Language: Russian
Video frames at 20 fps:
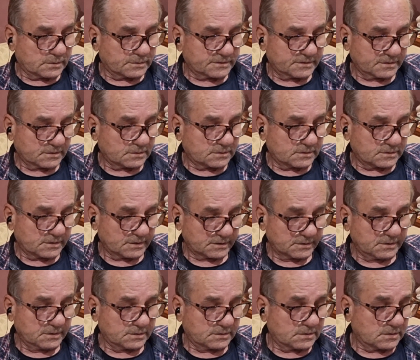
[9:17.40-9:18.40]
С
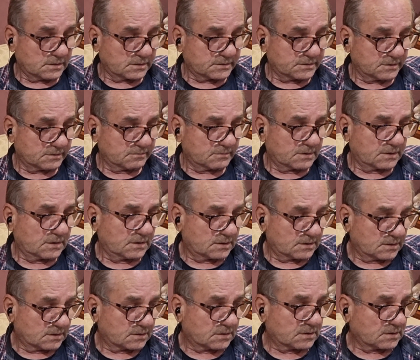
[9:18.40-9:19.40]
сидит на
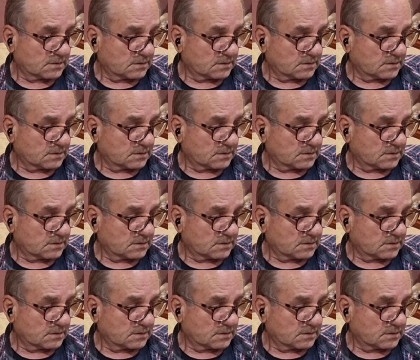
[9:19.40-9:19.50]
чемоданах.